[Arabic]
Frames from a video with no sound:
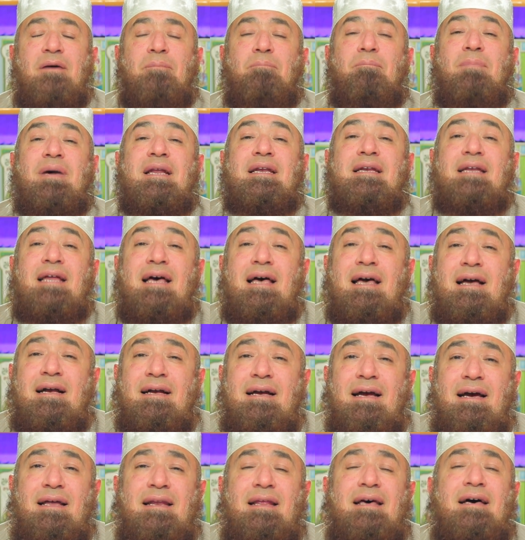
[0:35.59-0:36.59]
من
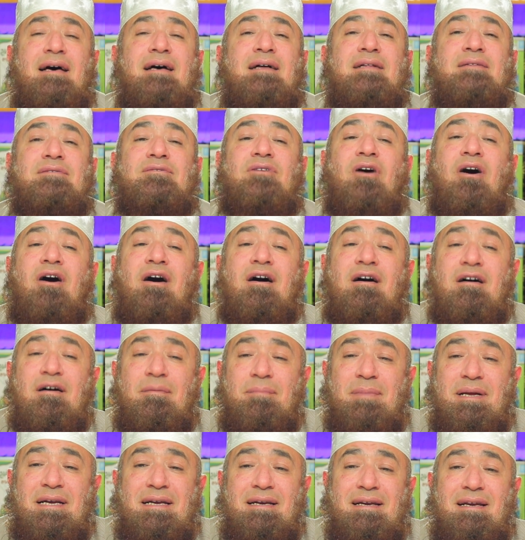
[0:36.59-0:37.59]
أكل
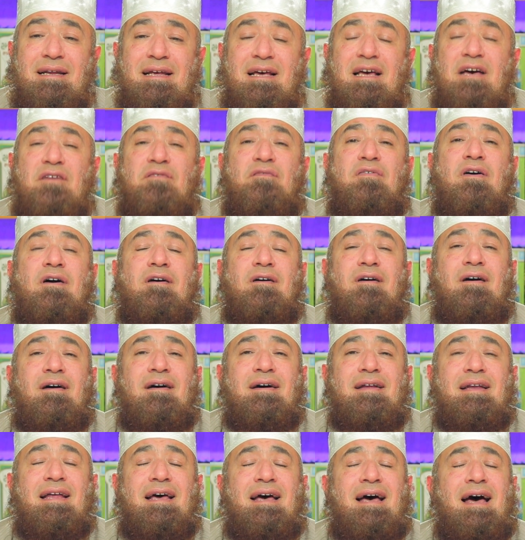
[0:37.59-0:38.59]
طعاما
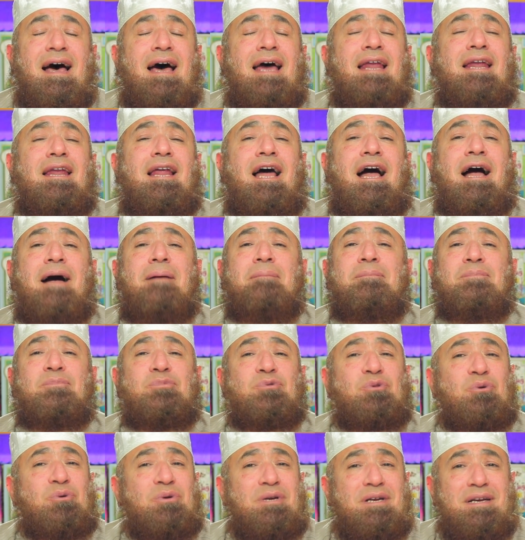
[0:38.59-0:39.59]
فقال
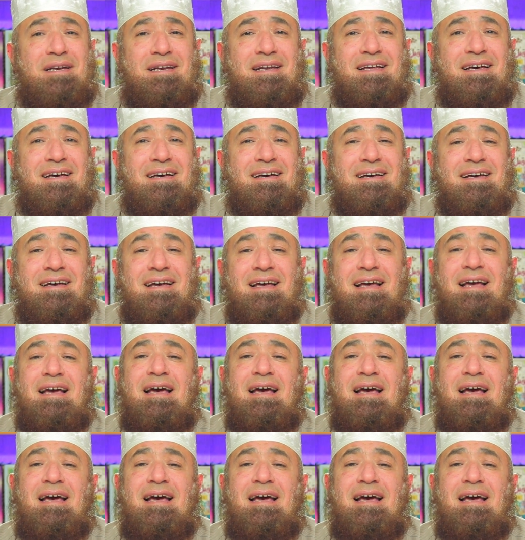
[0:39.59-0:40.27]
الحمد لله